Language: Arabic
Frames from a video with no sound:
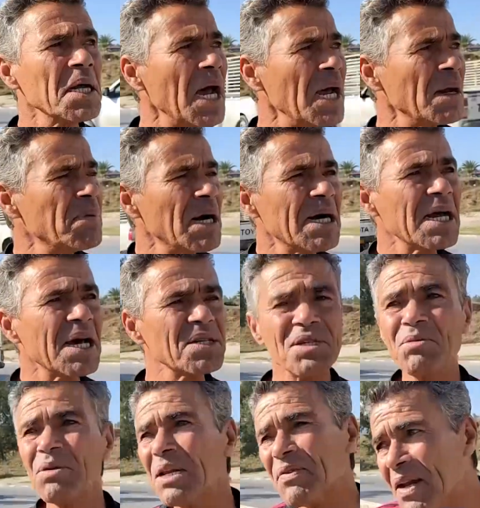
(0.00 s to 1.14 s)
راه البراج
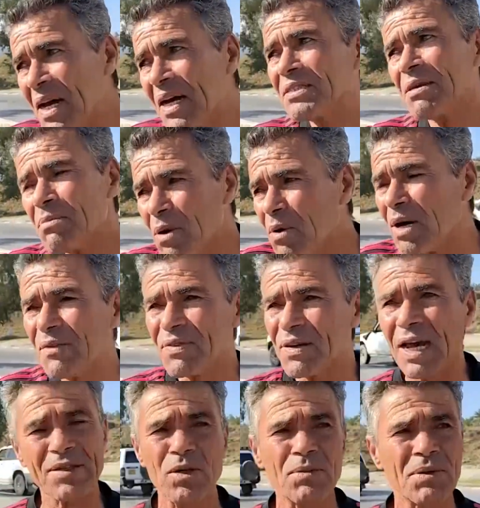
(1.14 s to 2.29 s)
يولي بنا تما والي بنا
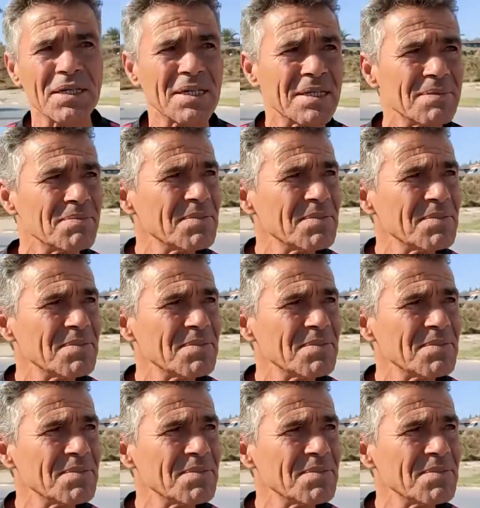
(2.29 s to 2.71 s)
يقطعوا منا